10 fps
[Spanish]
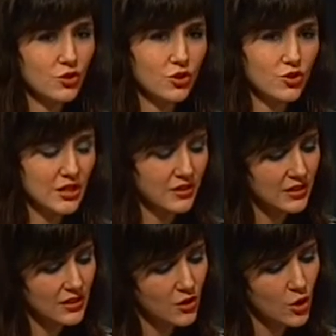de
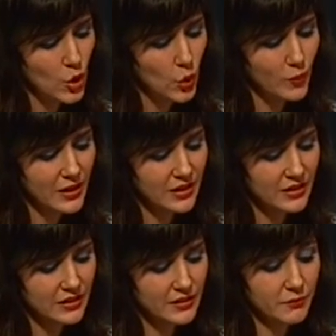Ollanta
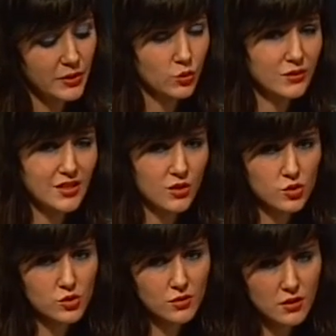Humala en Perú entre
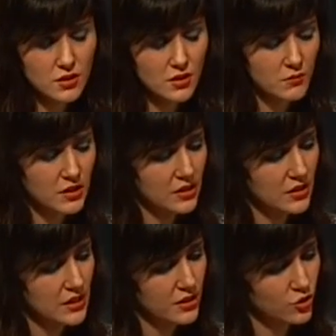agosto y diciembre
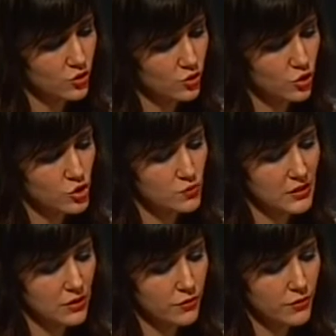del año
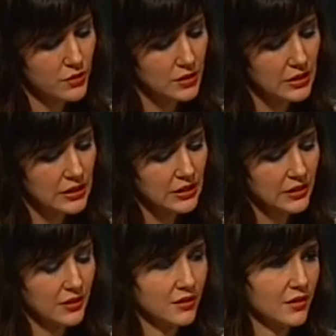2011.
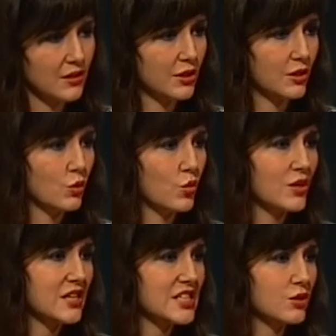Eh,
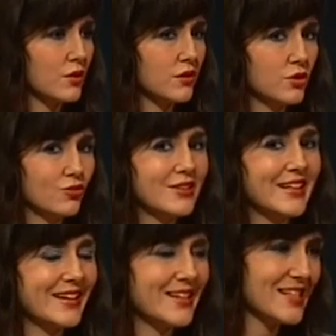una situación
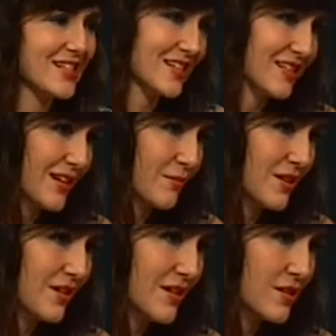de crisis
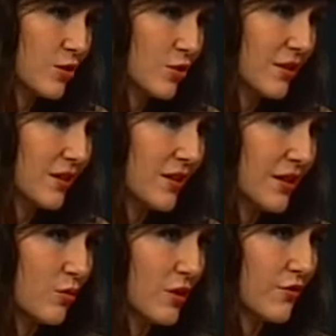extrema es lo que de
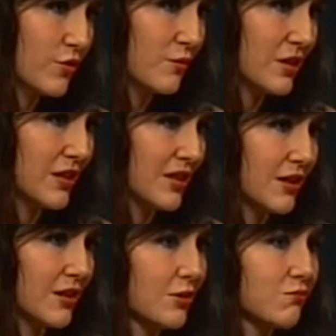alguna
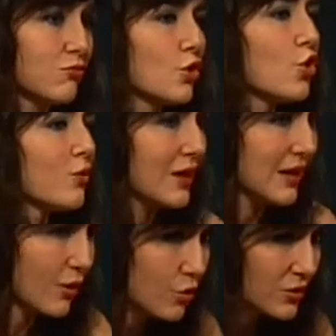forma colma
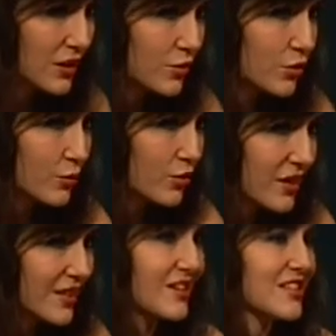la gota, ¿no?
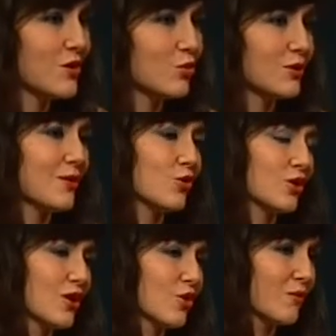pone esa última
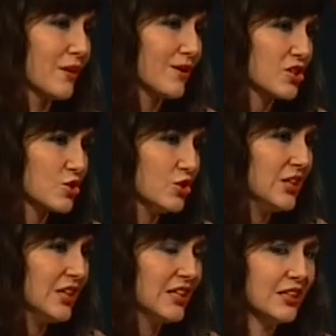gota de colma al vaso
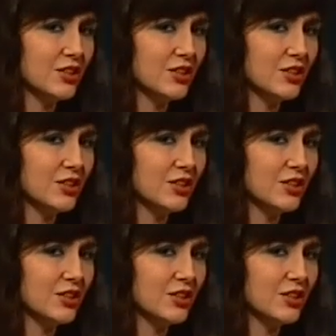y te